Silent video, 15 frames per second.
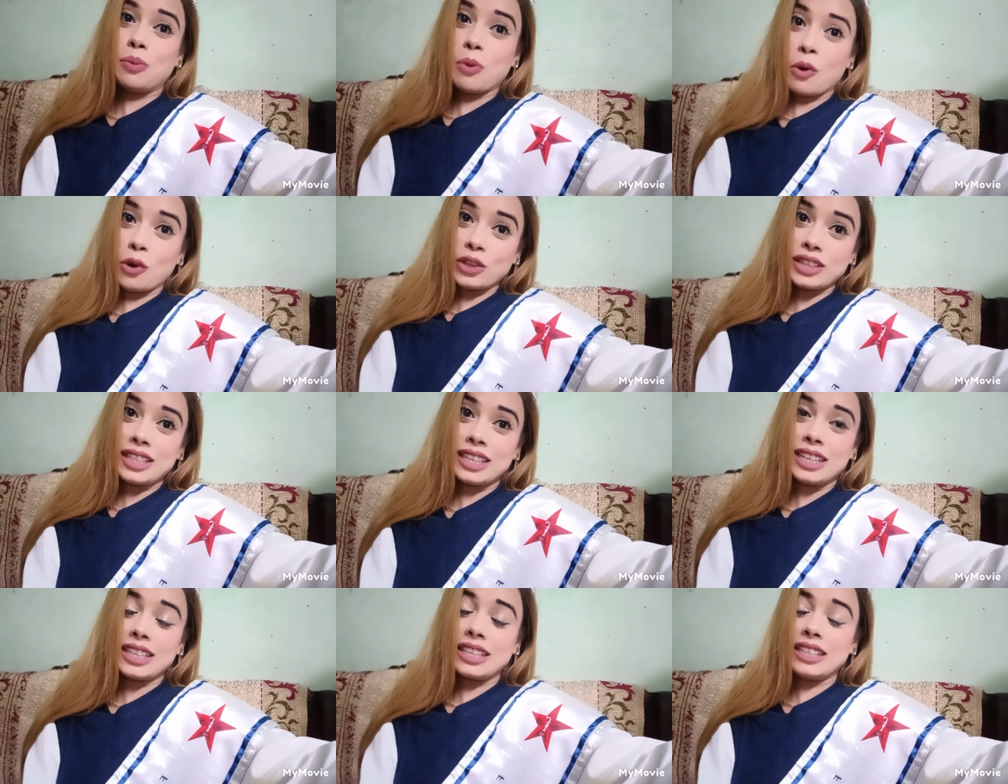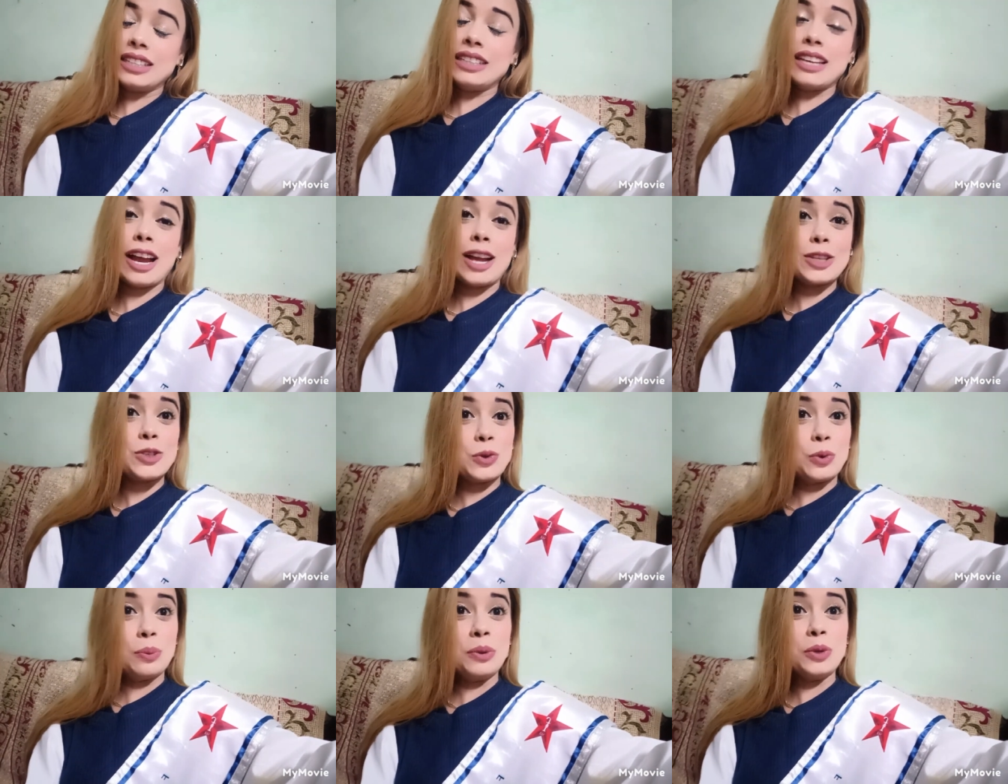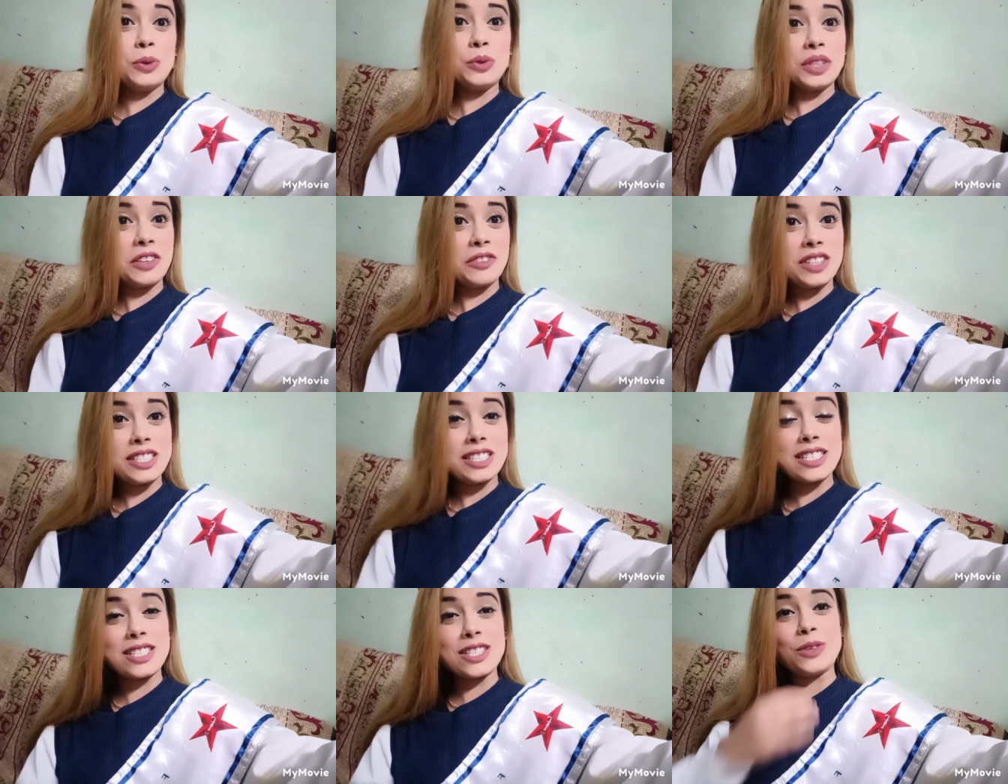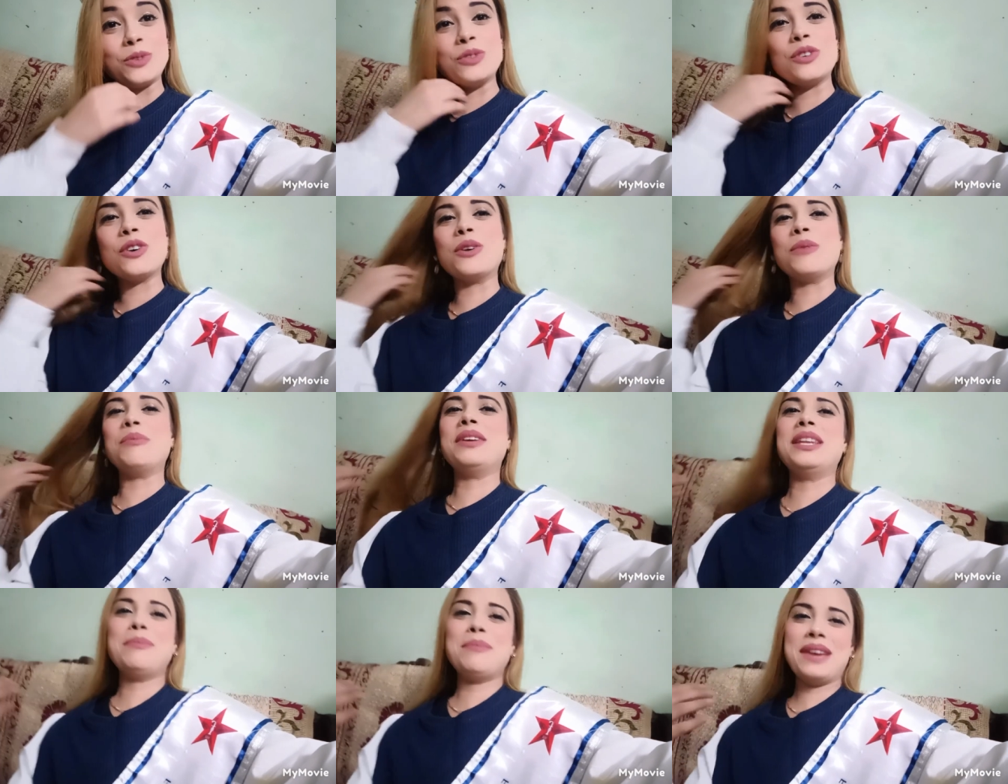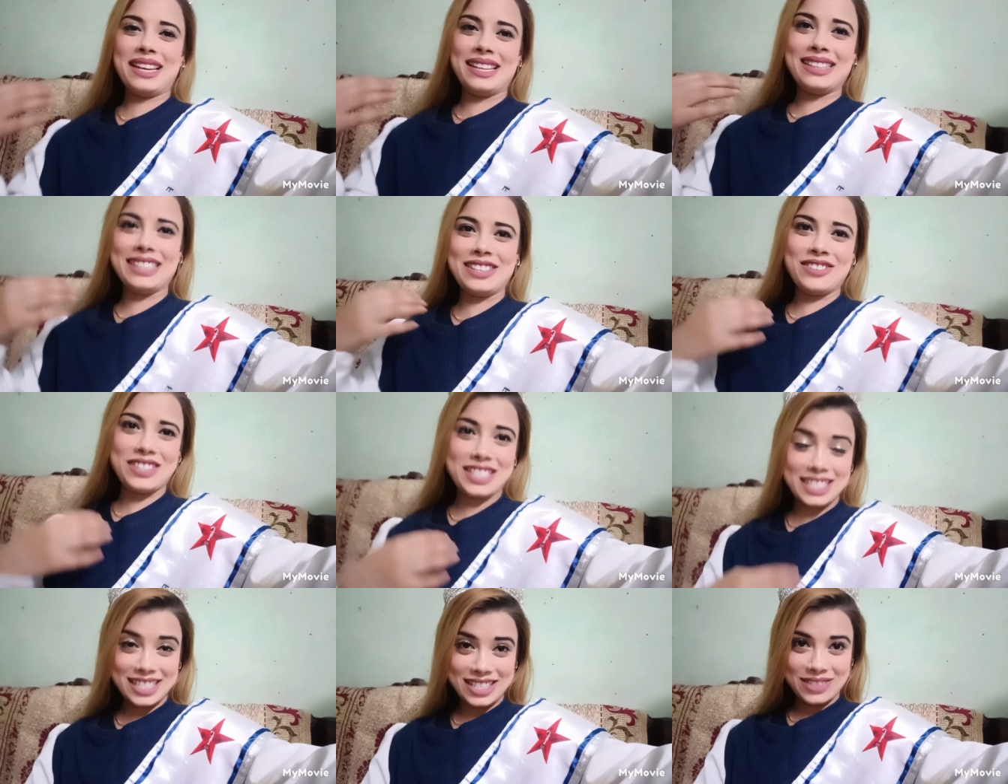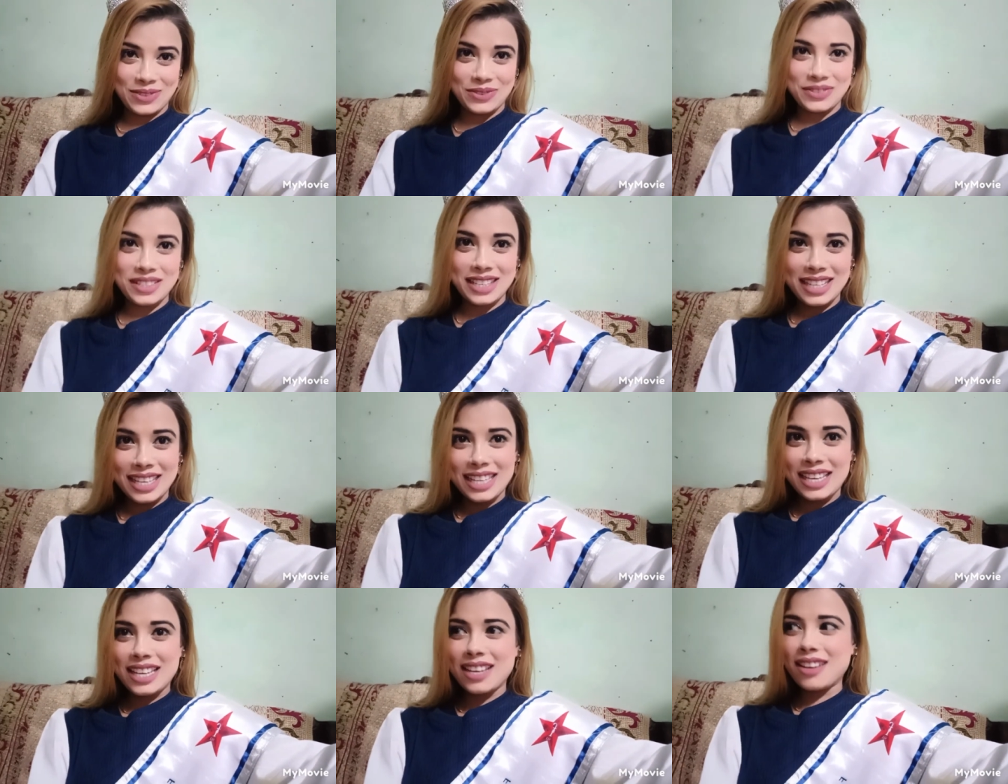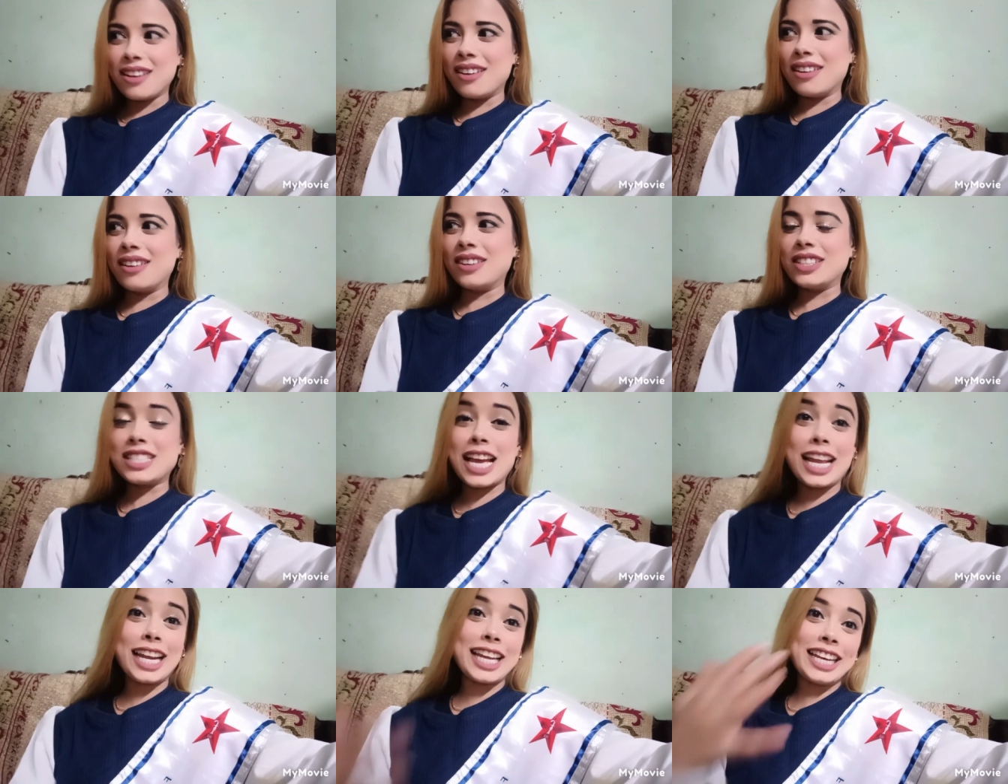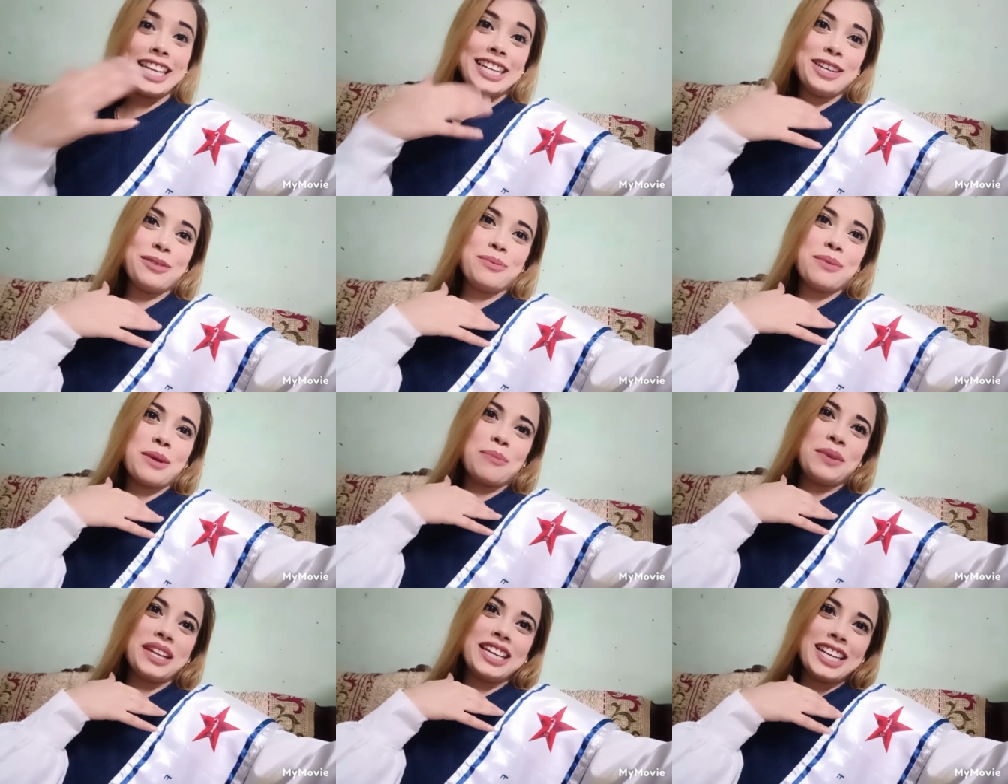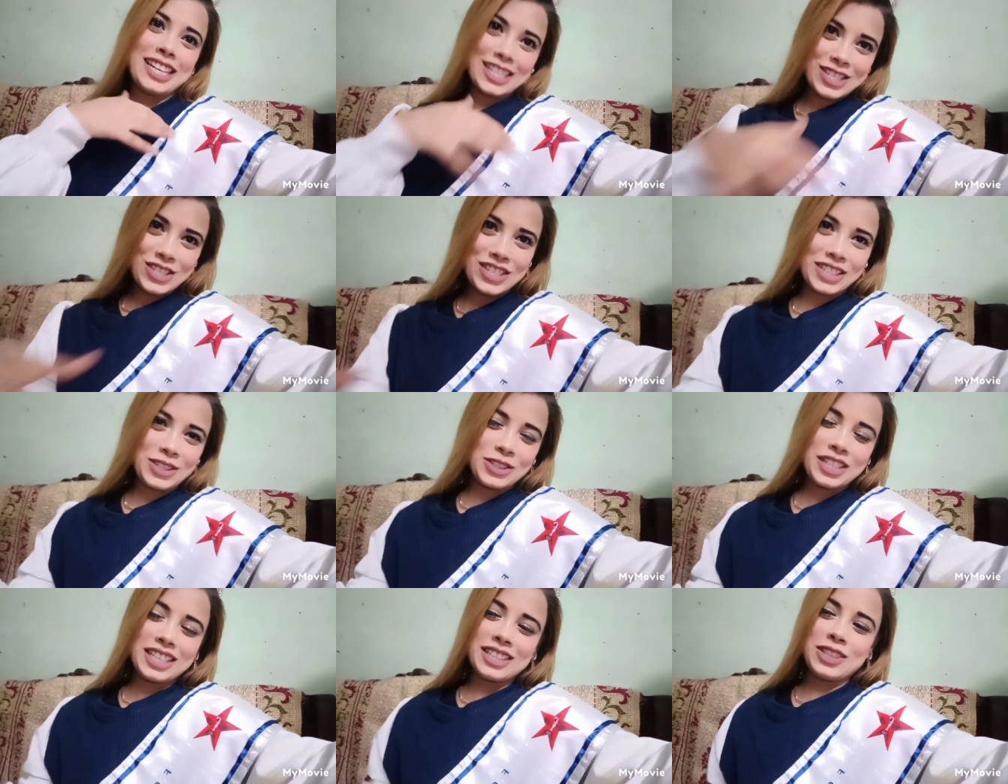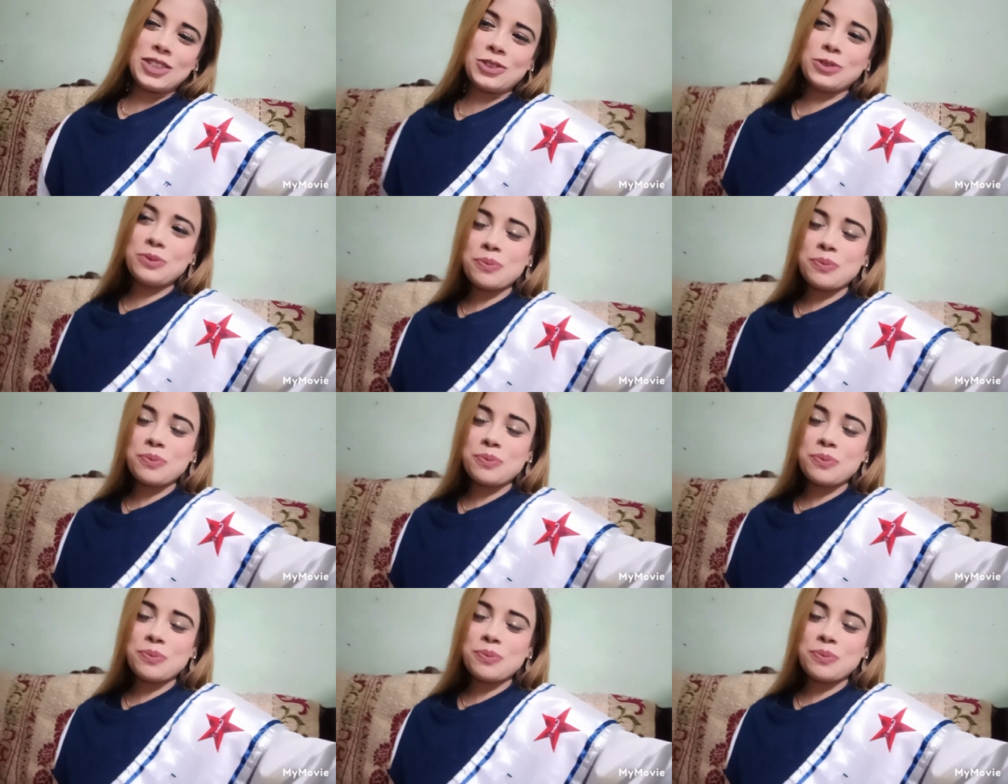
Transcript: बहुत तरक्की दी आज जो भी उनकी वजह से हूँ और मेरी मेहनत की वजह से हूँ सारा क्रेडिट मैं अपने गणेश जी को देती हूँ